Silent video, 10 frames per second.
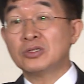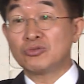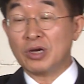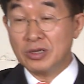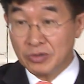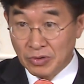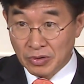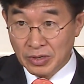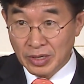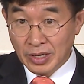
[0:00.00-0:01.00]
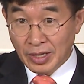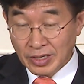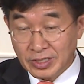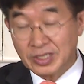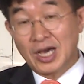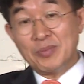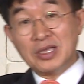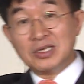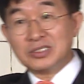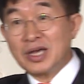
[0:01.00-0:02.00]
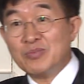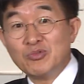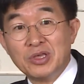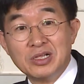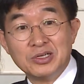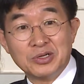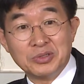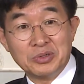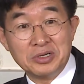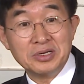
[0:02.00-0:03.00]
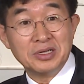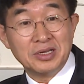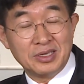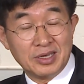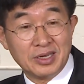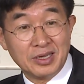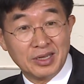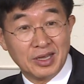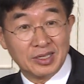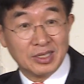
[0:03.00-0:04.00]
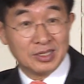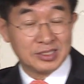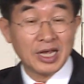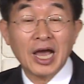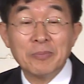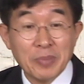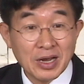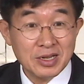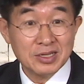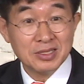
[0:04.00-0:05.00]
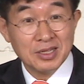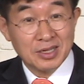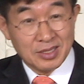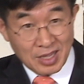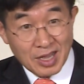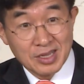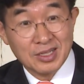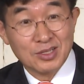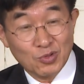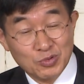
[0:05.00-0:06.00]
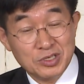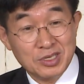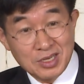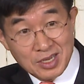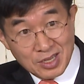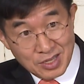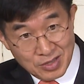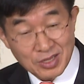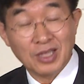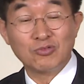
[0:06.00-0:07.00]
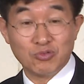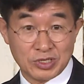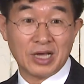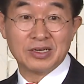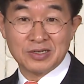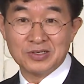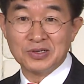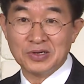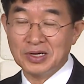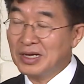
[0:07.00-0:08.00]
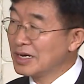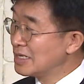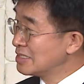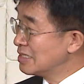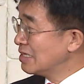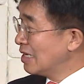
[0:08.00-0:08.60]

수가 있고 그다음에 이제 3분의 1 정도를 예, 잘 안 팔리는 땅이나 토지에 이게 투자하는 거죠. 그래서